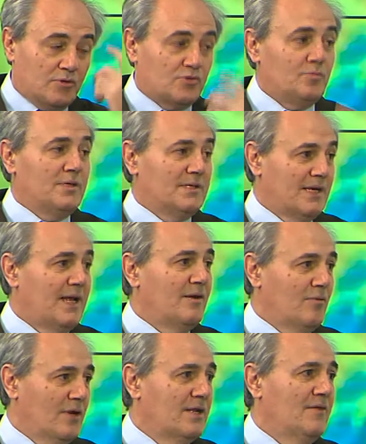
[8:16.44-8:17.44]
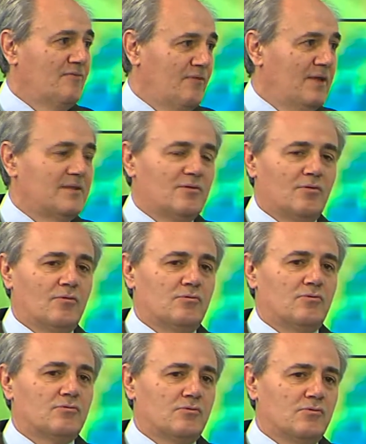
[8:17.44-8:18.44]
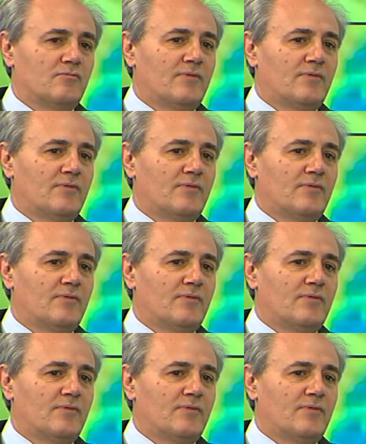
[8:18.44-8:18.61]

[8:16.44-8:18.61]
subentrare qualche effetto non, non